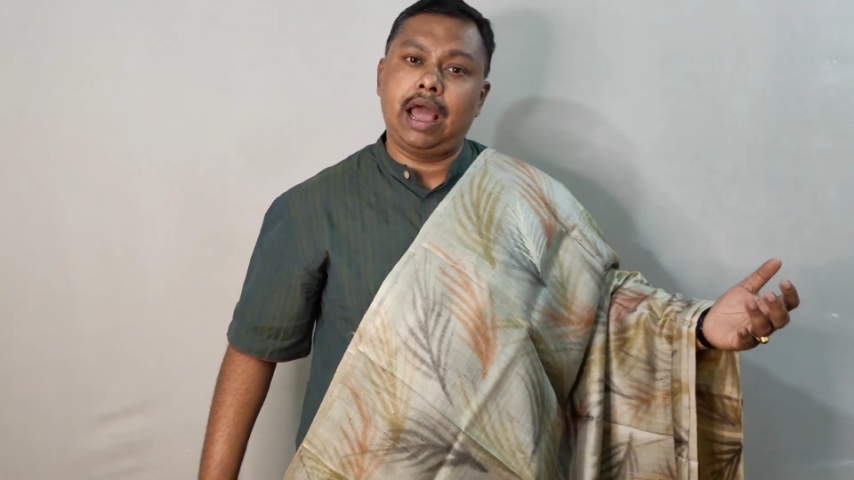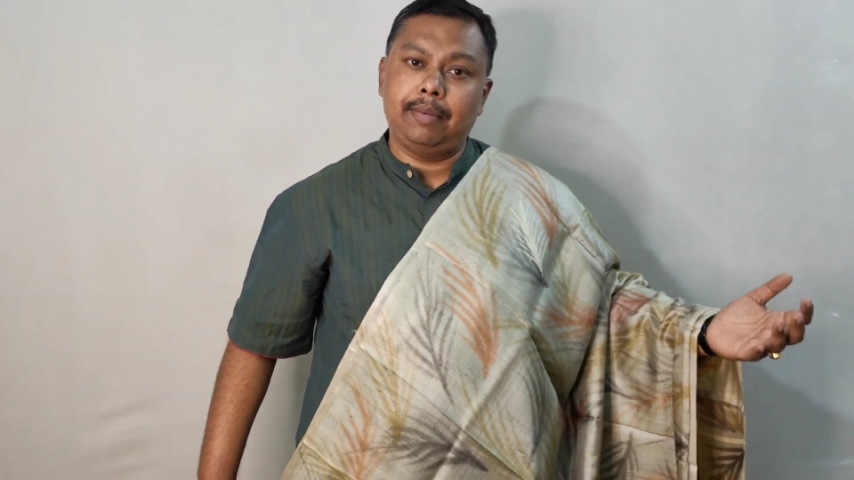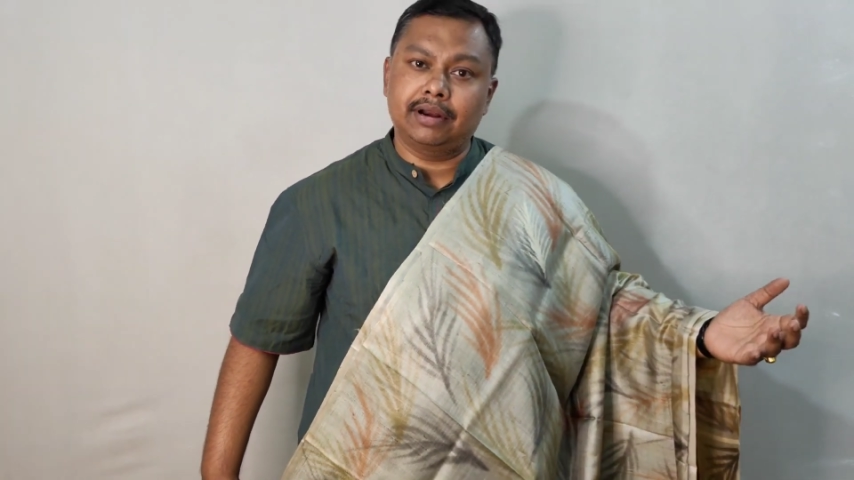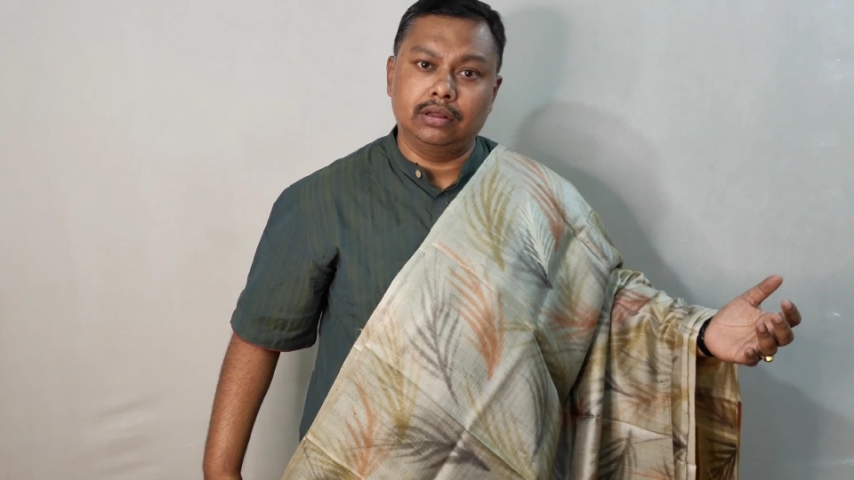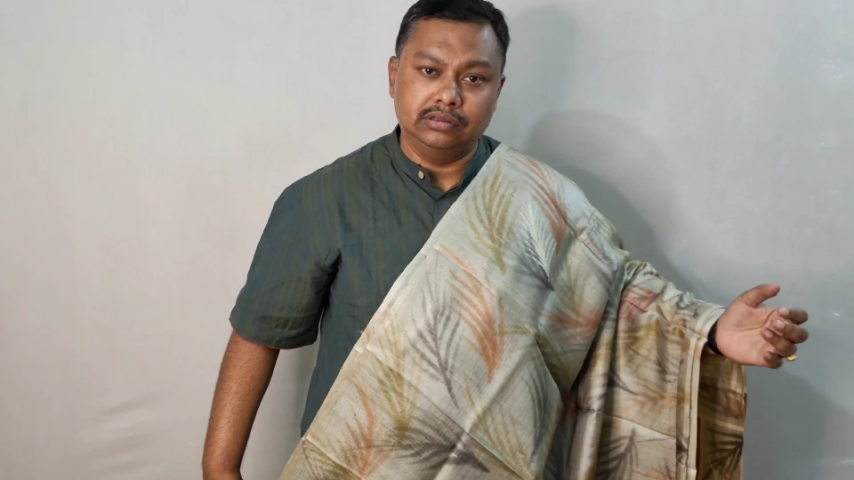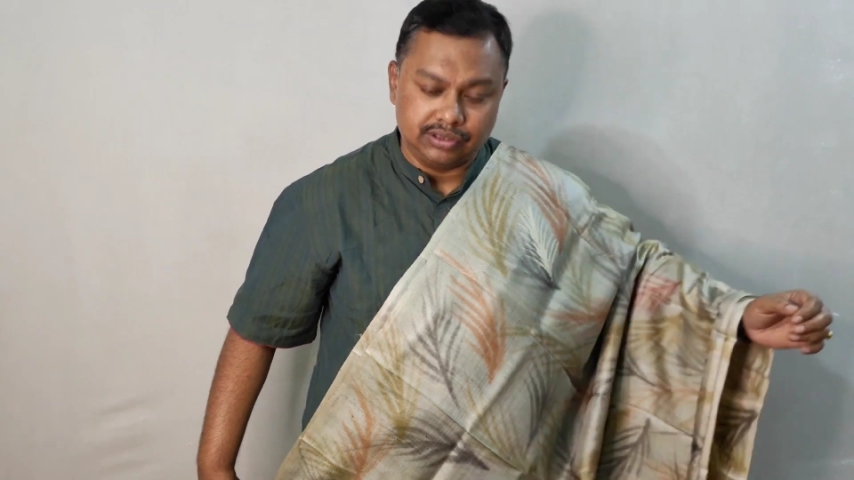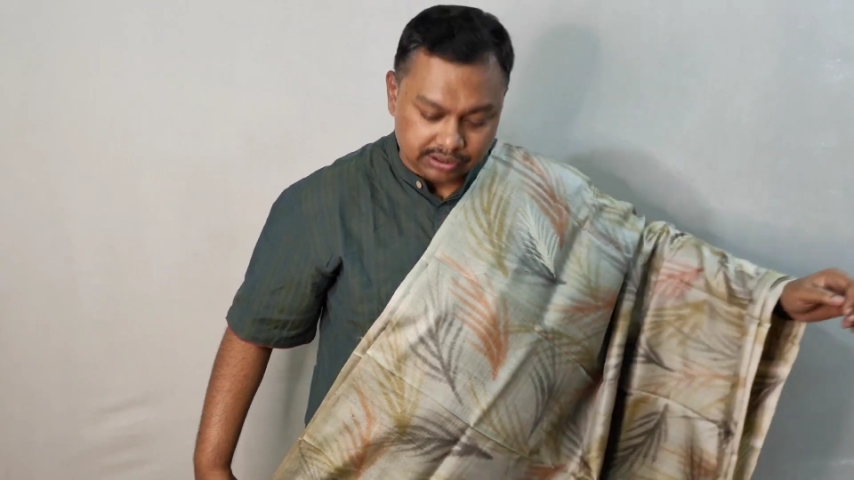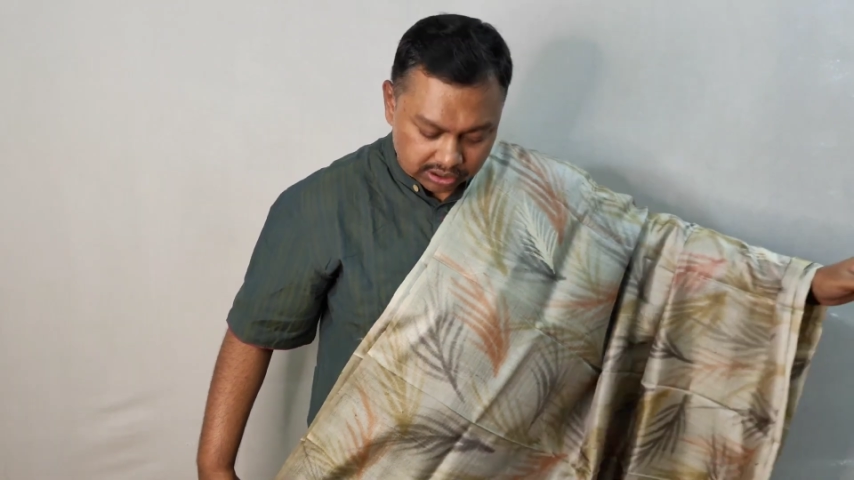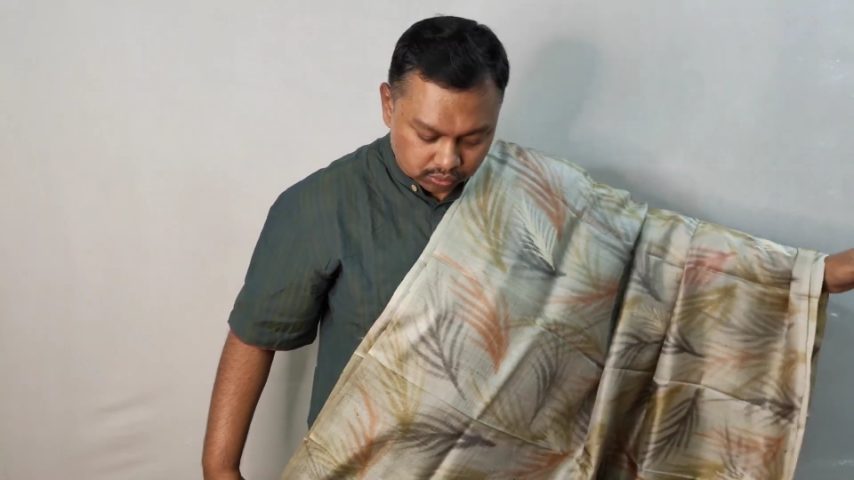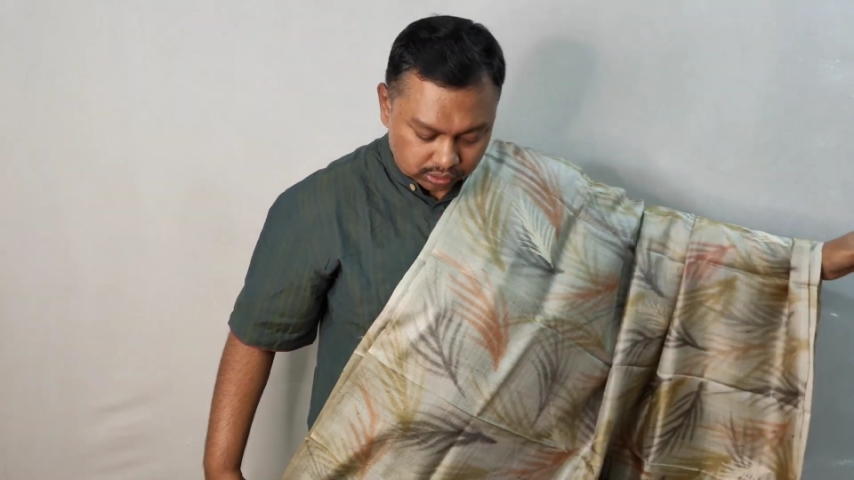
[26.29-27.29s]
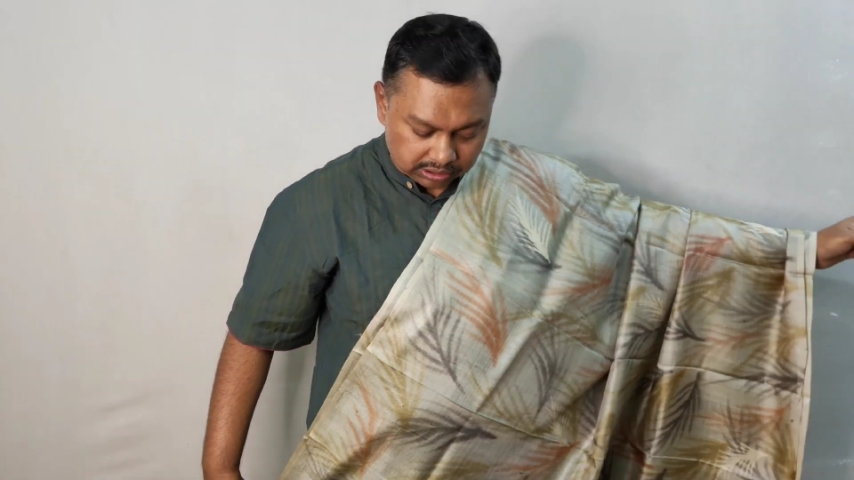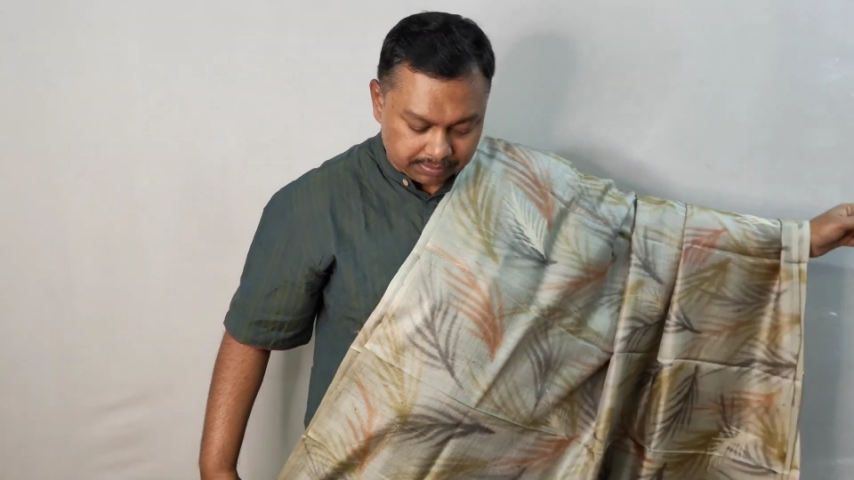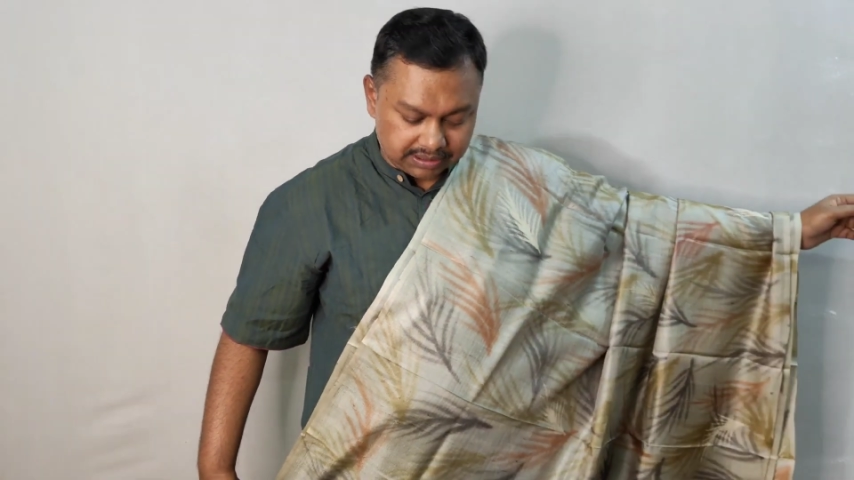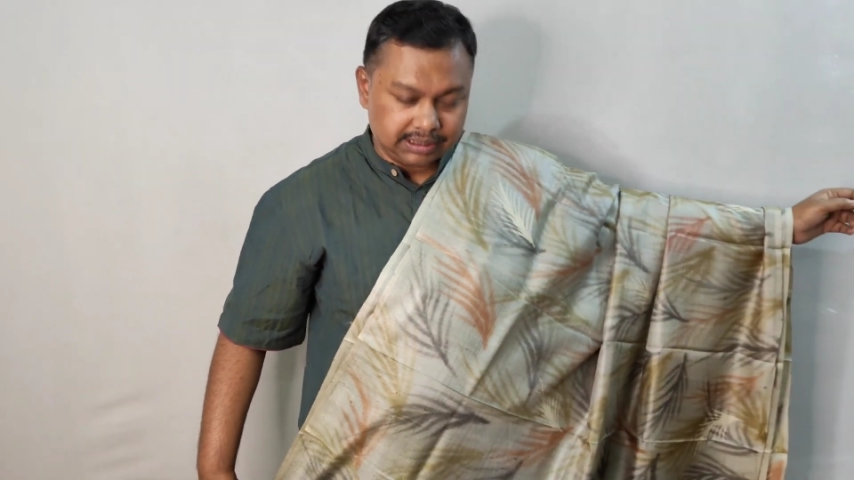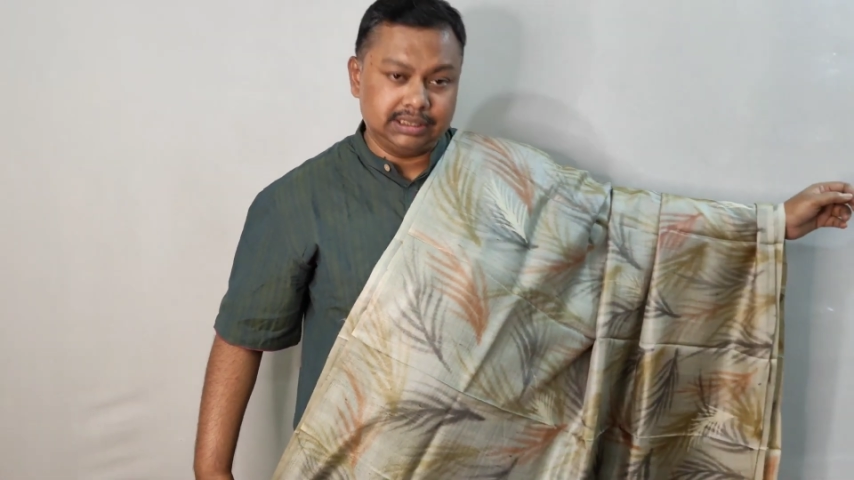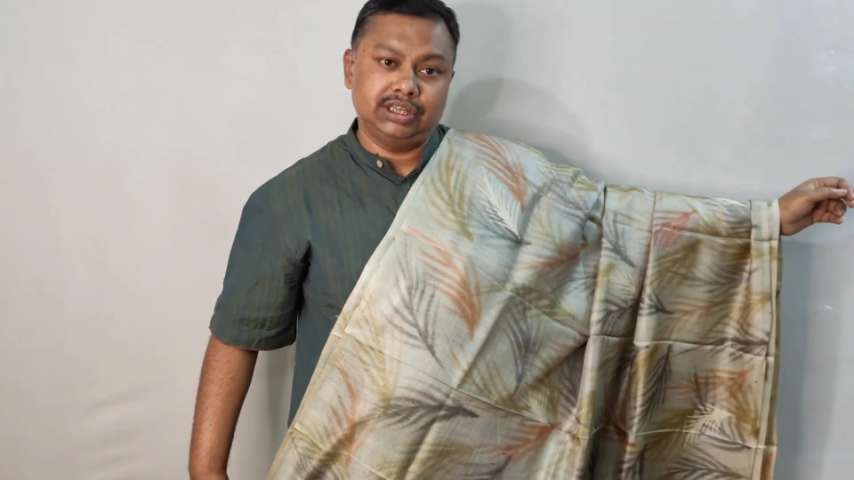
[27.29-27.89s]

আবার কনসেন্ট্রেট করতে পারি যাতে